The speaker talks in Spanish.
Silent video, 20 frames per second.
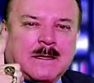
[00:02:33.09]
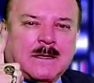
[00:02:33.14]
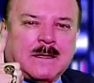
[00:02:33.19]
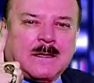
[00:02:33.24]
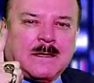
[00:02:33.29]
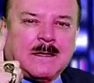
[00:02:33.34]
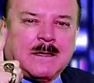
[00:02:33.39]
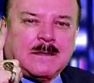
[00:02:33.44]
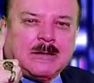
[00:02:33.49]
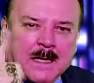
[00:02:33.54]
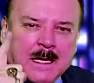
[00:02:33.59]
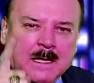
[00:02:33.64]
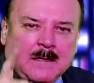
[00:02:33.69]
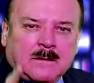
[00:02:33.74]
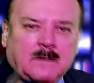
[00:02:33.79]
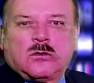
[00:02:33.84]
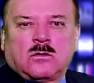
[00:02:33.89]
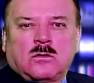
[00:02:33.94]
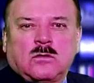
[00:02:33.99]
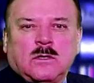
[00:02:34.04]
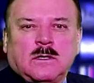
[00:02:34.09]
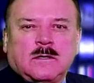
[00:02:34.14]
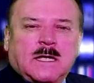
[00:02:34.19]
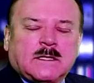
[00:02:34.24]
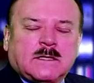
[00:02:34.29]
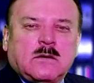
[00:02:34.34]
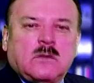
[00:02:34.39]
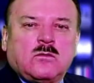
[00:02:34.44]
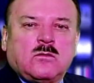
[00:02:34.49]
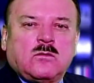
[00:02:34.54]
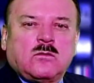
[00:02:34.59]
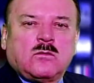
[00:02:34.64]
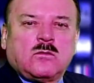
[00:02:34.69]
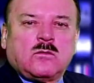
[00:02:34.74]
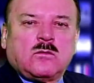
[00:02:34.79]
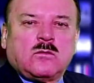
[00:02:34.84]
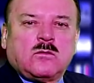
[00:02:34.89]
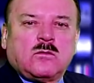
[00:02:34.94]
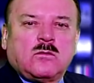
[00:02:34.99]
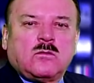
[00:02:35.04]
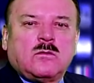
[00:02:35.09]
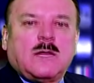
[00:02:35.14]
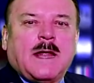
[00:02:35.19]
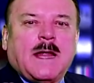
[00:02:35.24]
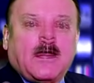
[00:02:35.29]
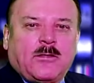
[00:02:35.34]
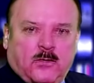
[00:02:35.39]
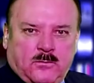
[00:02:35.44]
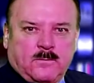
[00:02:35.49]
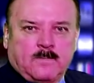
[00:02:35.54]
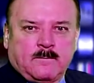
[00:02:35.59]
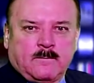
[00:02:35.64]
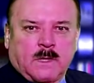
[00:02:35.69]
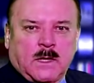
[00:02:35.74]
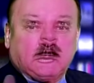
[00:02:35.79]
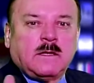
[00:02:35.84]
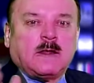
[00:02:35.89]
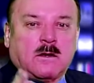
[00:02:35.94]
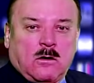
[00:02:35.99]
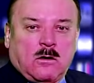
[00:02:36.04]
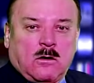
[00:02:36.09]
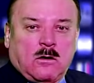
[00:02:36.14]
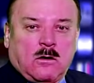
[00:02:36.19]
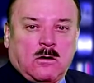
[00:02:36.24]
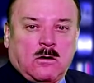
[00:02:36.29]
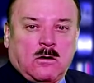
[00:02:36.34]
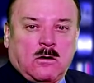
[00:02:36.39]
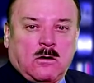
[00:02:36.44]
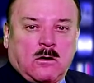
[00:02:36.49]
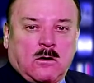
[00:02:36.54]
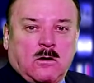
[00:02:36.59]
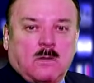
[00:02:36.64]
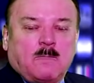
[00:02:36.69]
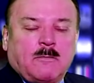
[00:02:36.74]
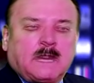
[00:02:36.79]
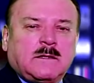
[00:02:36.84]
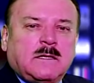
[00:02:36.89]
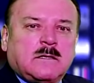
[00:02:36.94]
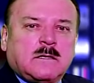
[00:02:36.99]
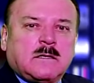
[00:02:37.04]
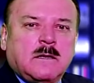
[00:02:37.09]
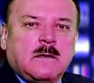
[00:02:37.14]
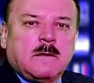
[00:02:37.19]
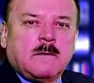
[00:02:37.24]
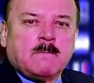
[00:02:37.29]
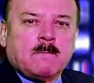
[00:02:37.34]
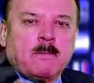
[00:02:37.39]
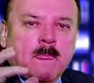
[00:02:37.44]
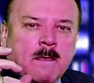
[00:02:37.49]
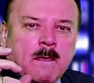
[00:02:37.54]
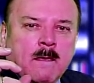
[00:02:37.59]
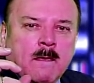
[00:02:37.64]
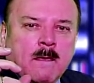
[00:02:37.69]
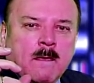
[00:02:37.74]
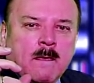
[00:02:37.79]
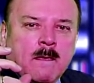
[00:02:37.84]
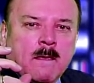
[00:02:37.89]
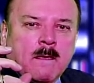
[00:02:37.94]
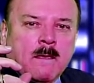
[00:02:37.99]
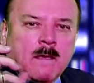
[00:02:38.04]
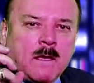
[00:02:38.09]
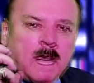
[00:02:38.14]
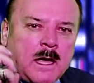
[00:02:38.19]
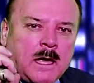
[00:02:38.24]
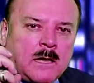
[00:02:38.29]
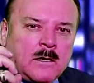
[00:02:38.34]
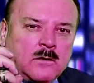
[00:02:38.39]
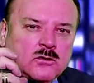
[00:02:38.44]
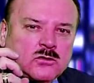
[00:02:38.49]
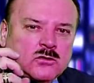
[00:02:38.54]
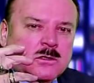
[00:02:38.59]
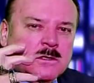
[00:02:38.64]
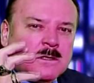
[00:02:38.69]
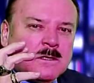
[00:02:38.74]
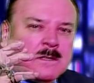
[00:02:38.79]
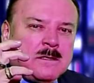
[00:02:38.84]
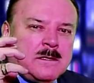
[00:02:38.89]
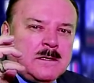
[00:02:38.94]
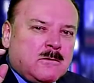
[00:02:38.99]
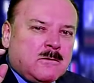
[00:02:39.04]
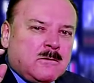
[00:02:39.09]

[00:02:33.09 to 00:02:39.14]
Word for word: tratando de hacer un lado y de combatir a los